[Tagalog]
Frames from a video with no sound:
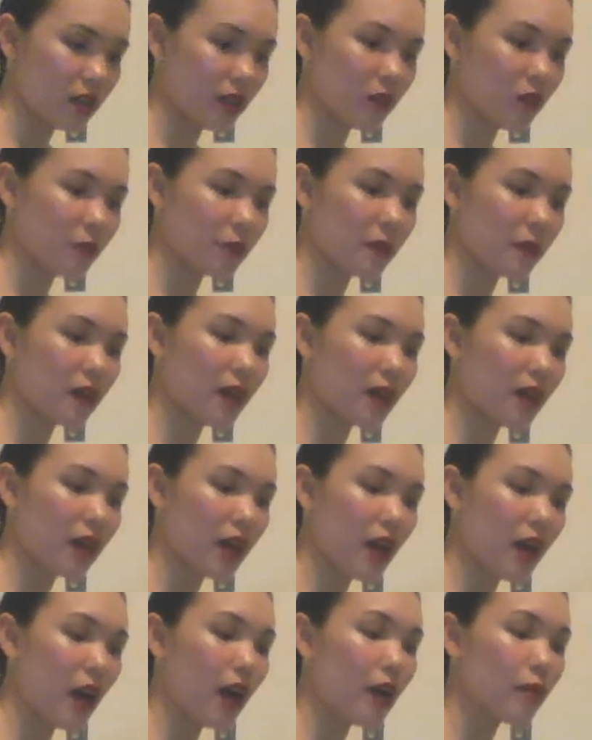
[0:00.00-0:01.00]
Ano pa nga?
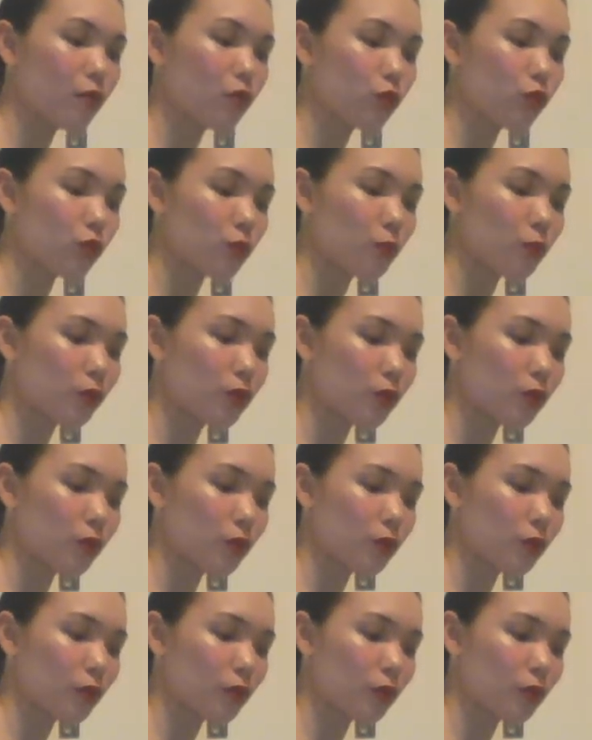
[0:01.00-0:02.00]
Ah,
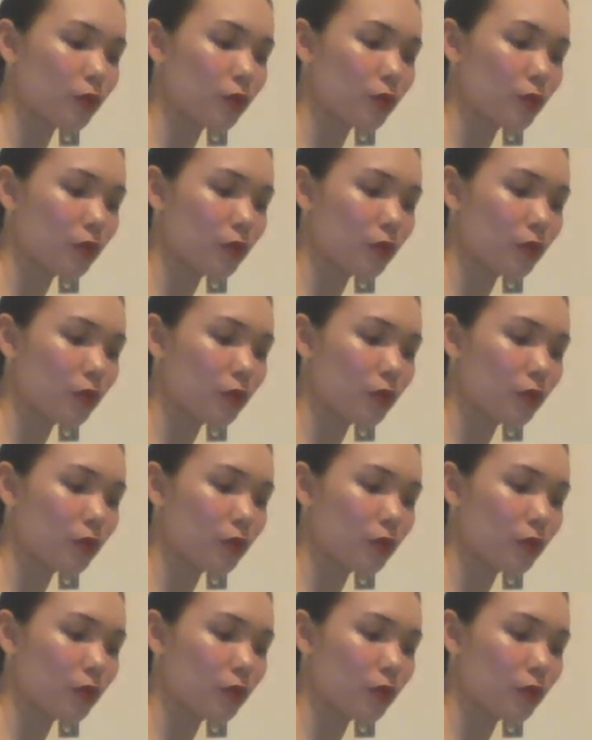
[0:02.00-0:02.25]
buto-buto.